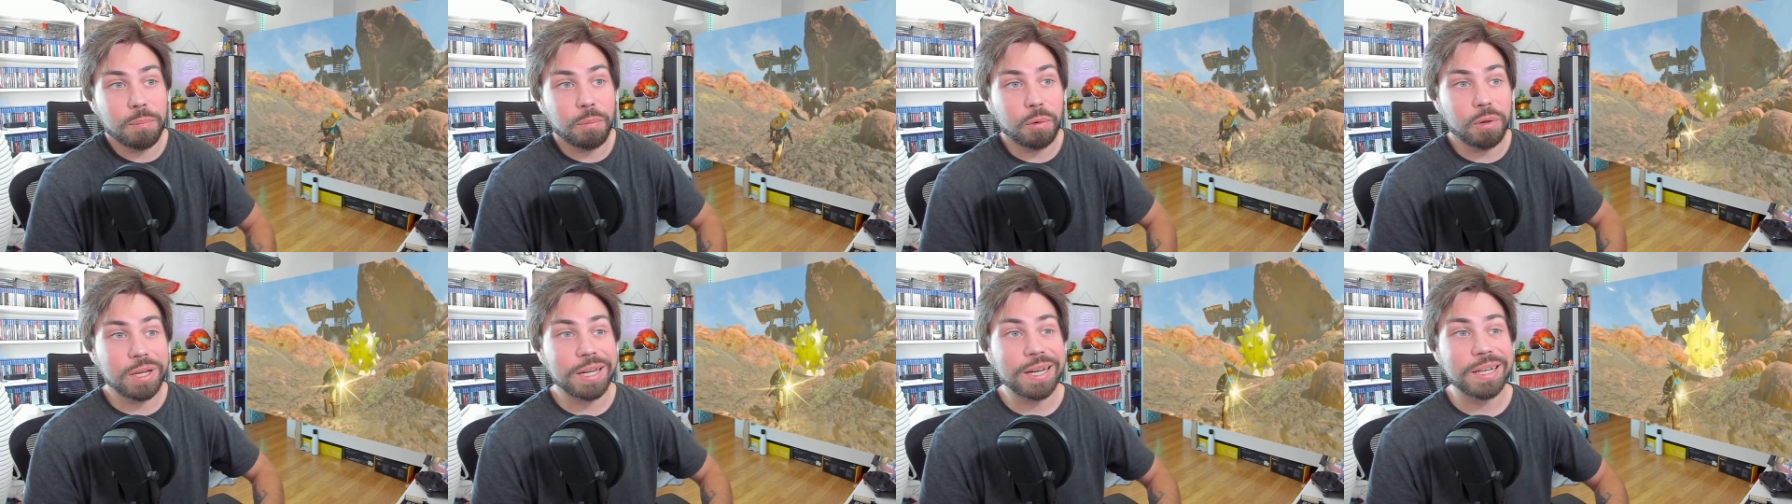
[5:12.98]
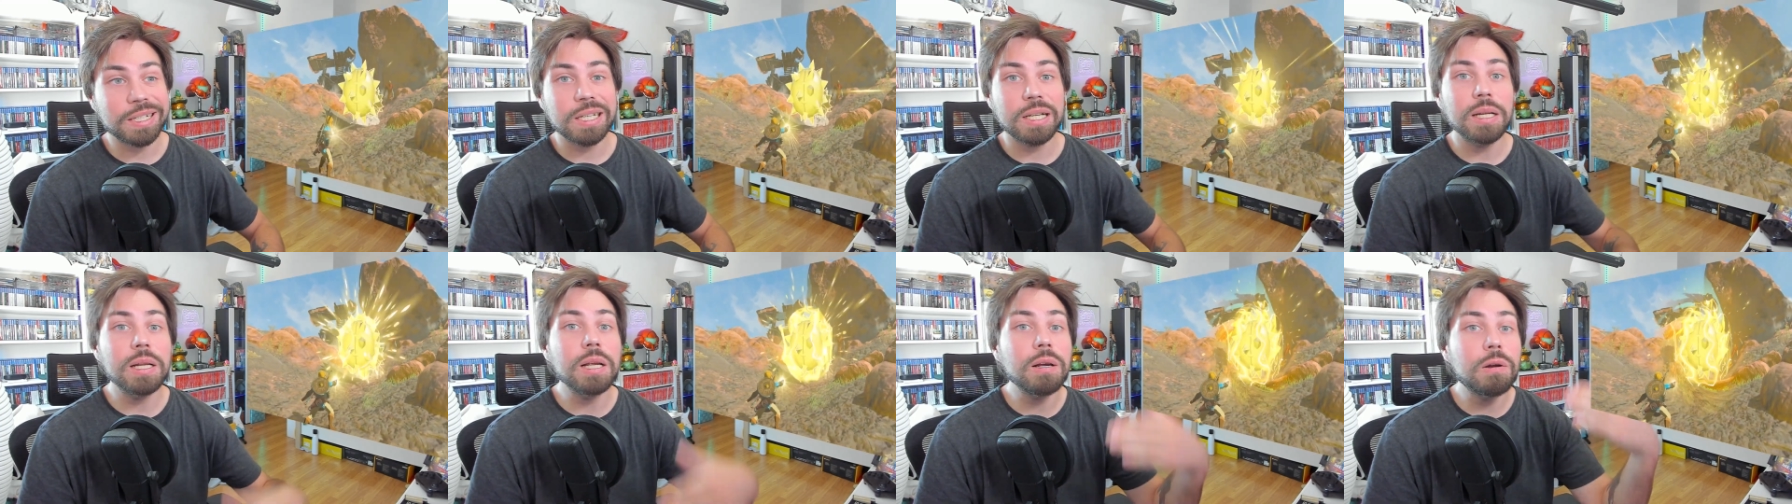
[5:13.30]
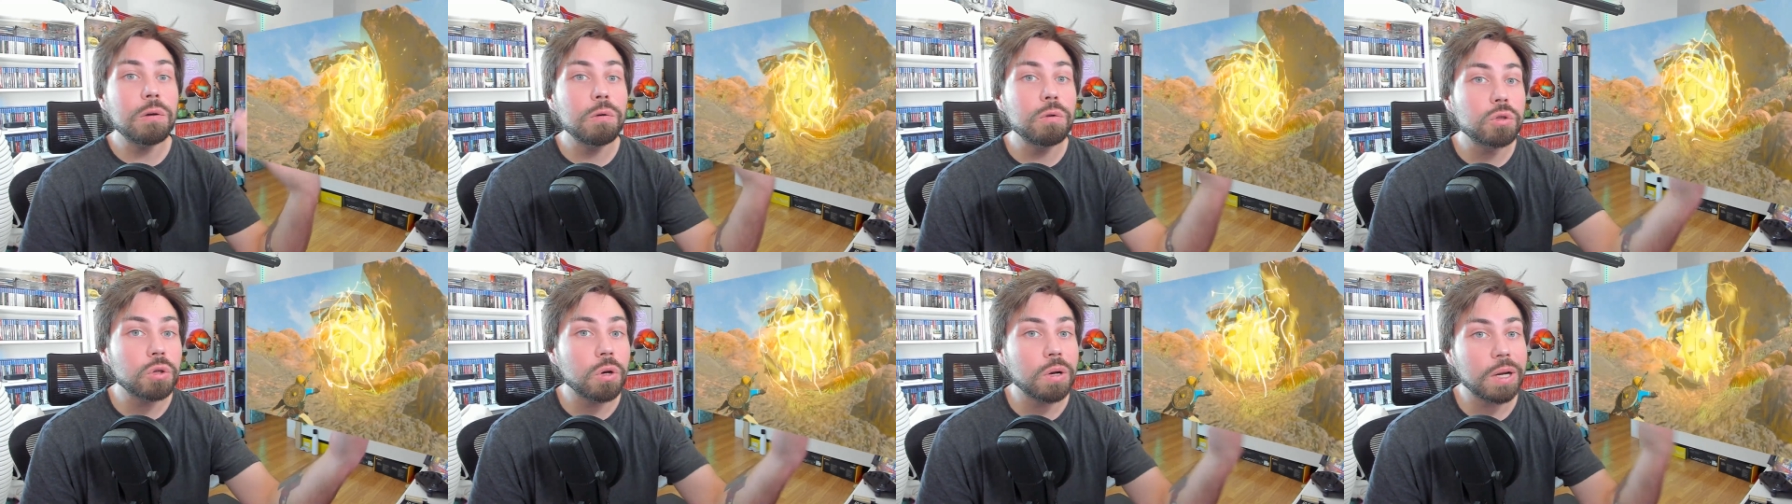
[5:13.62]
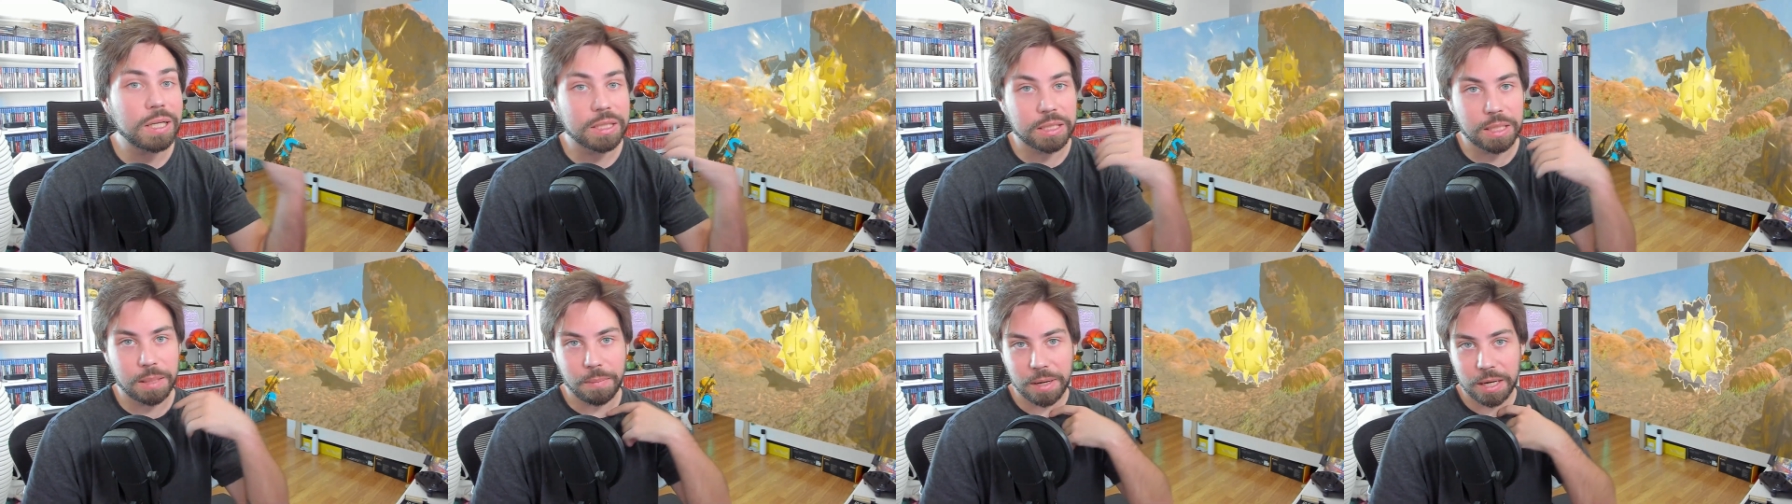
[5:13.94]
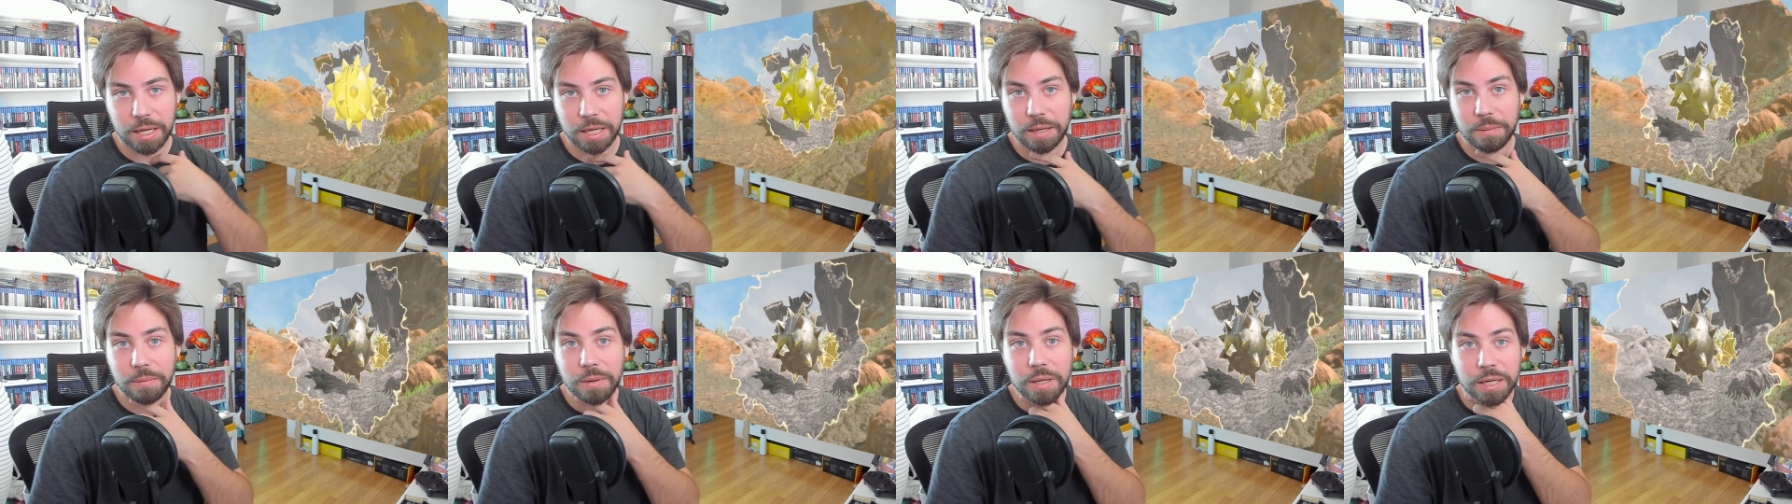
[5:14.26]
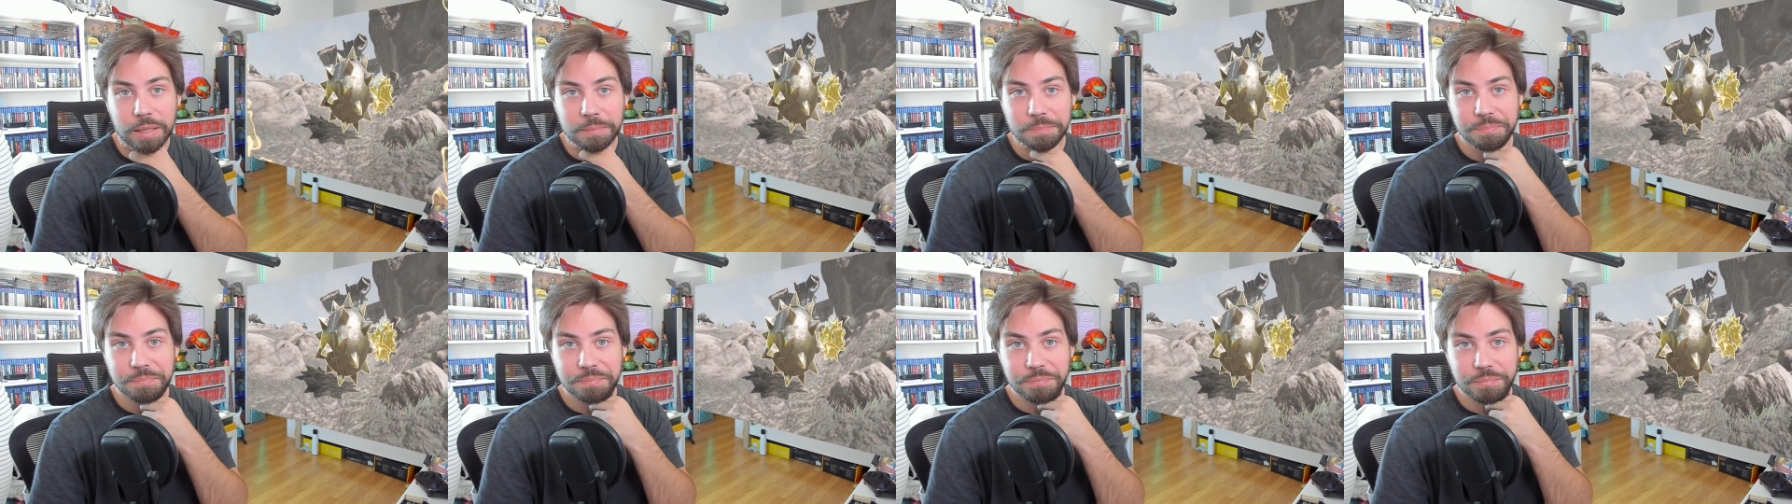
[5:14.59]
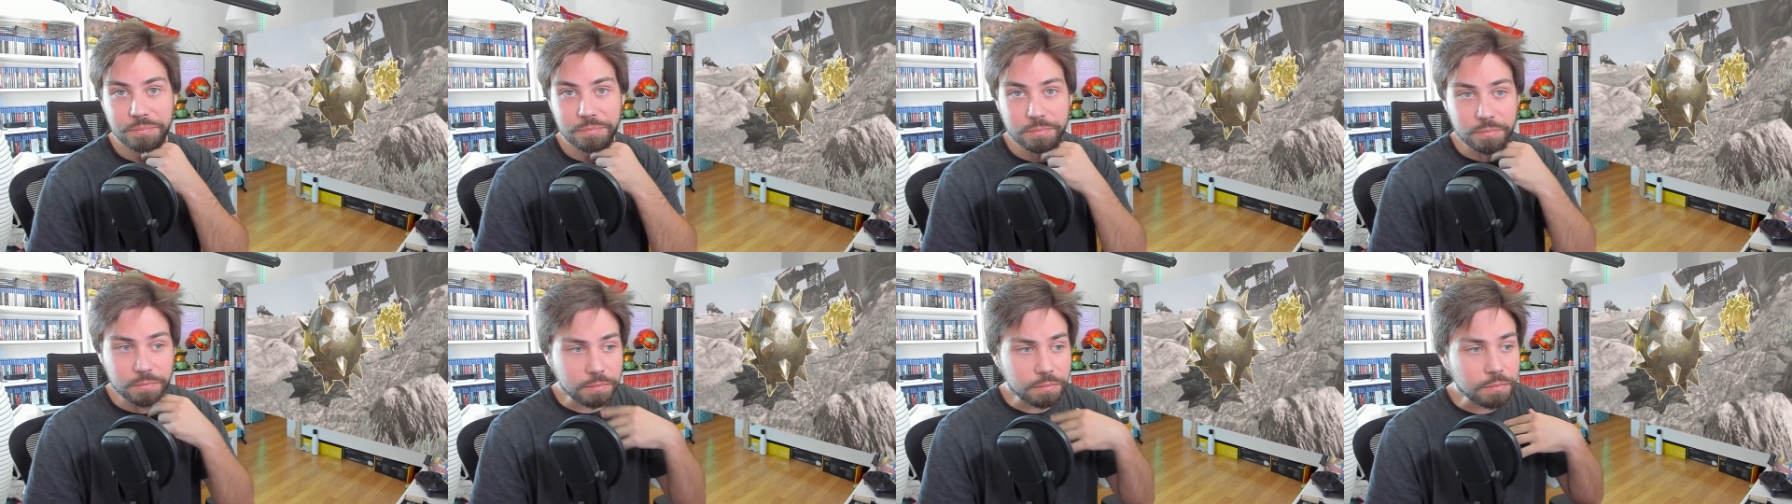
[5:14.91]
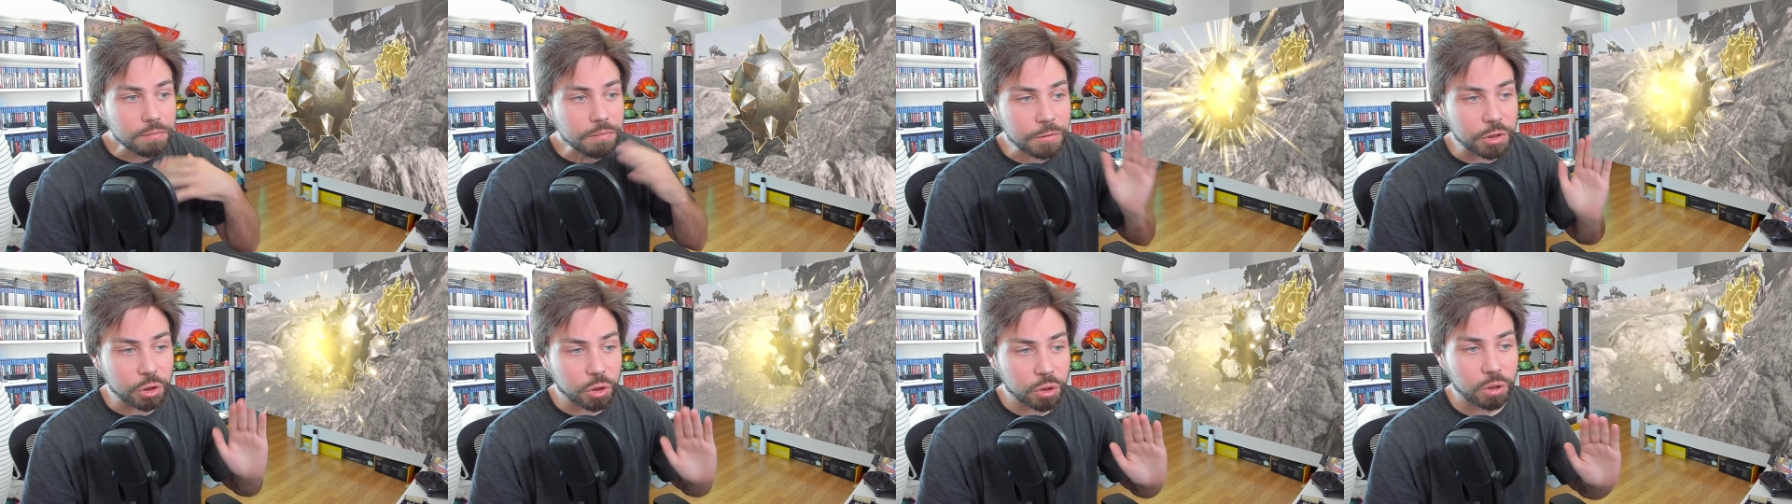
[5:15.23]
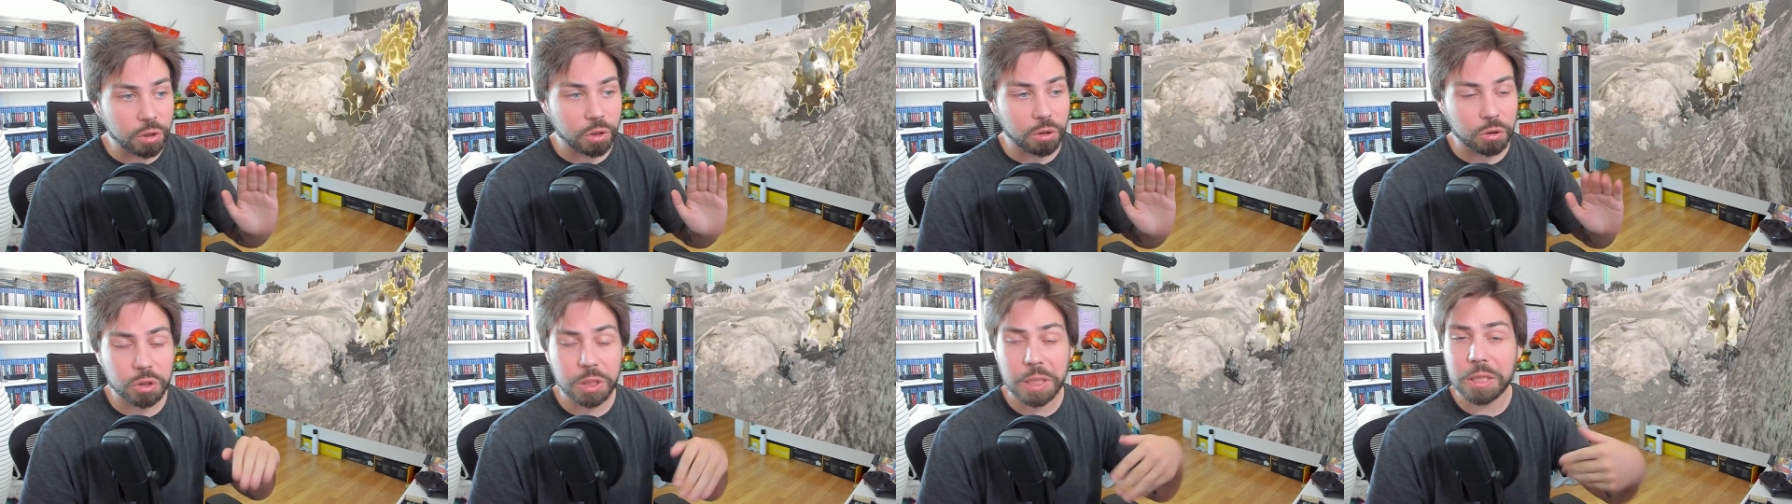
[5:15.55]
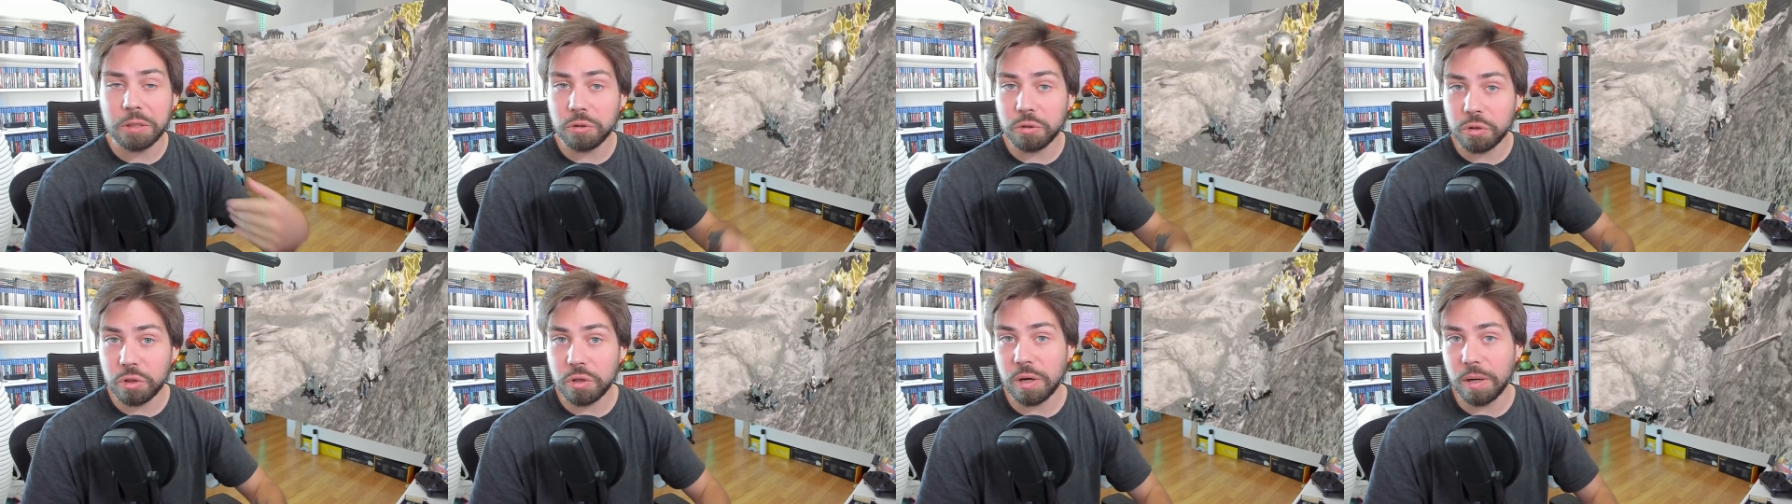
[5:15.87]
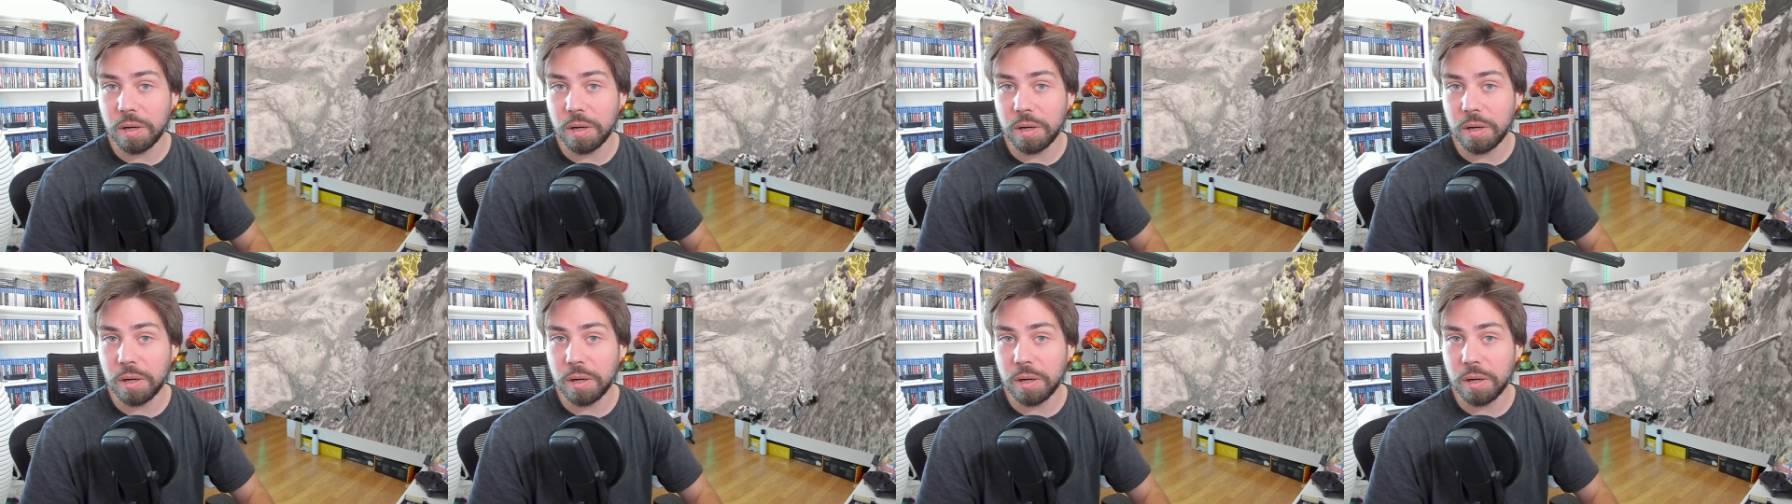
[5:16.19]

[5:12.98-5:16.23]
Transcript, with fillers: podría ser incluso la semana que viene. Yo no lo sé, yo sigo